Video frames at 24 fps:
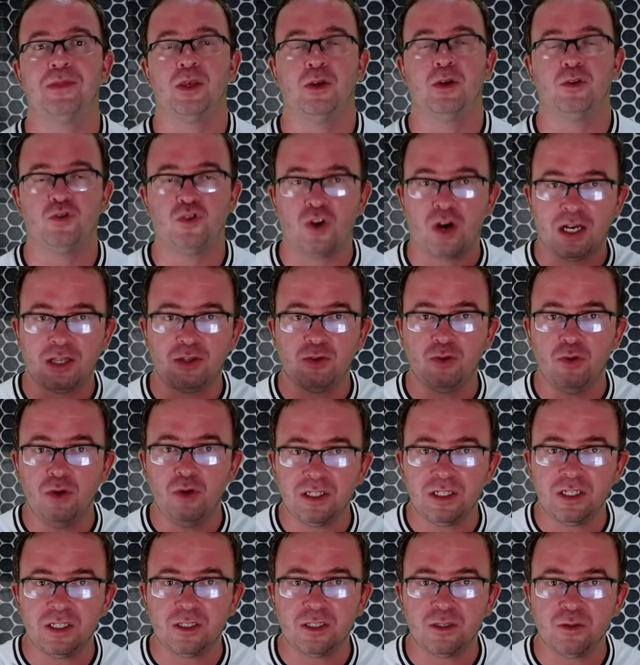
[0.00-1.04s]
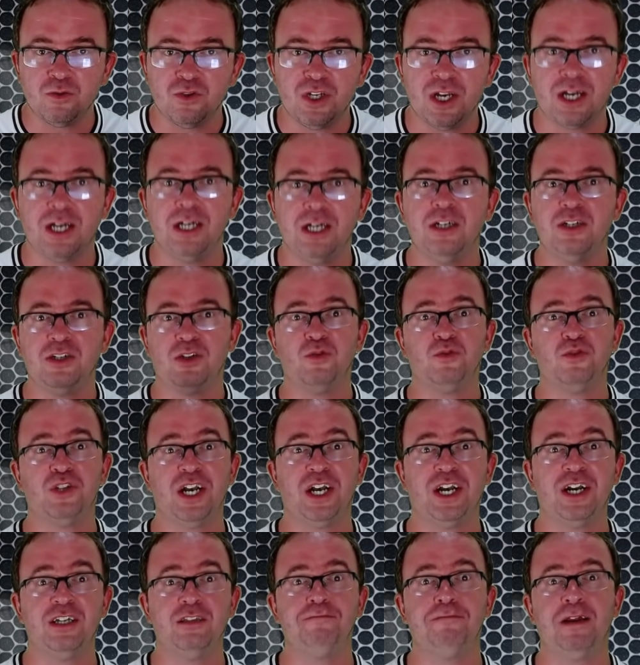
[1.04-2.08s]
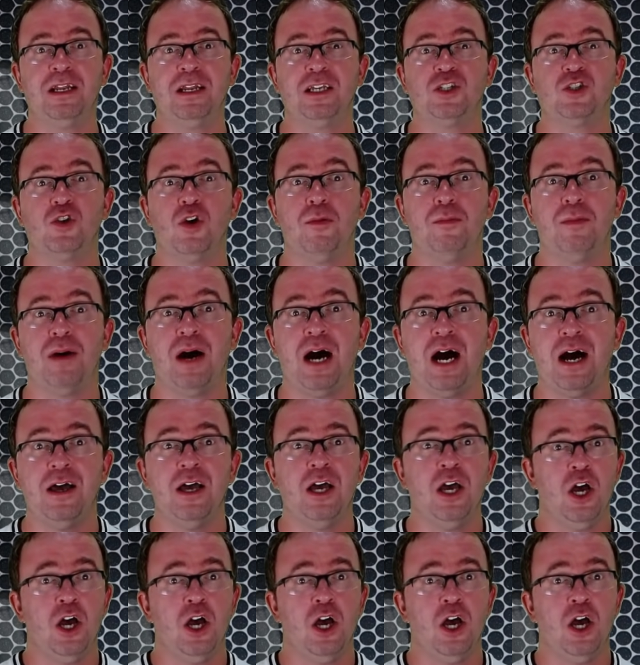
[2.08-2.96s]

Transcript: Os jogadores que estão chegando estão chegando para somar.